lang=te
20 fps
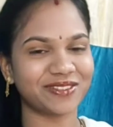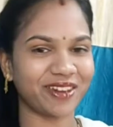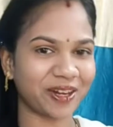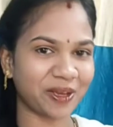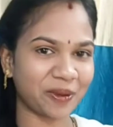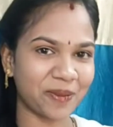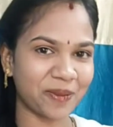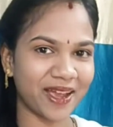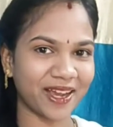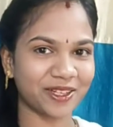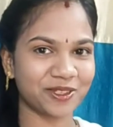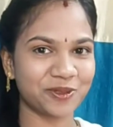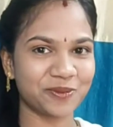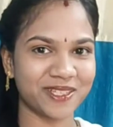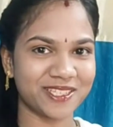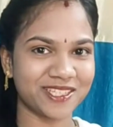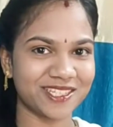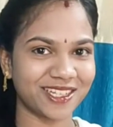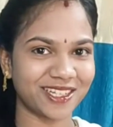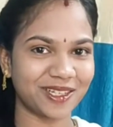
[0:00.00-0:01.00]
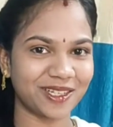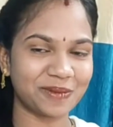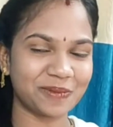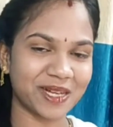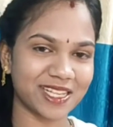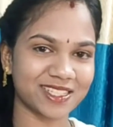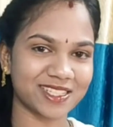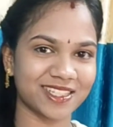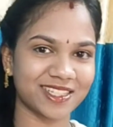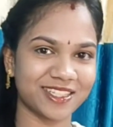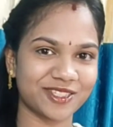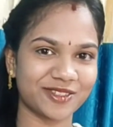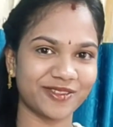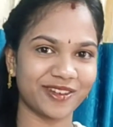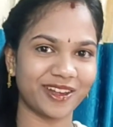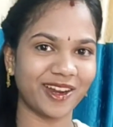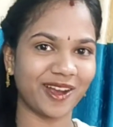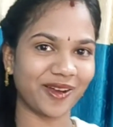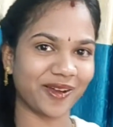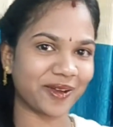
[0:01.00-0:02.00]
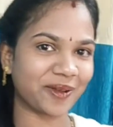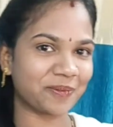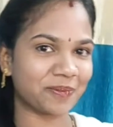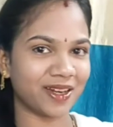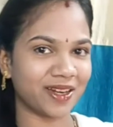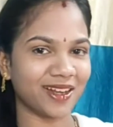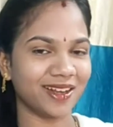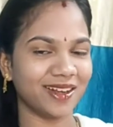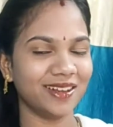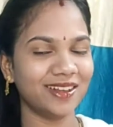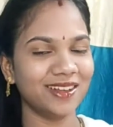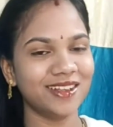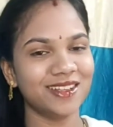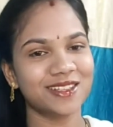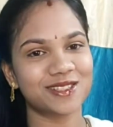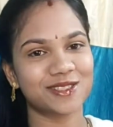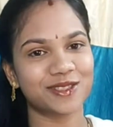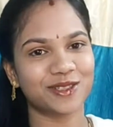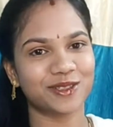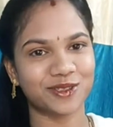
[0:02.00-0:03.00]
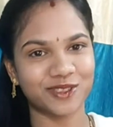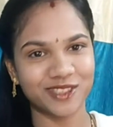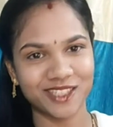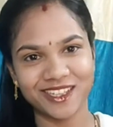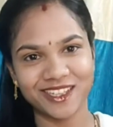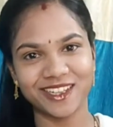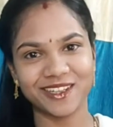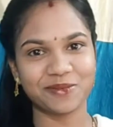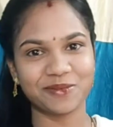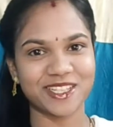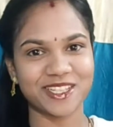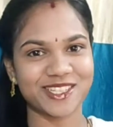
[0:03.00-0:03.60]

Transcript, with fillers: వెల్కమ్ బ్యాక్ టు మై ఛానల్ భాస్కరి శివ లాంగర్ పిల్ల సో టుడే నేను మై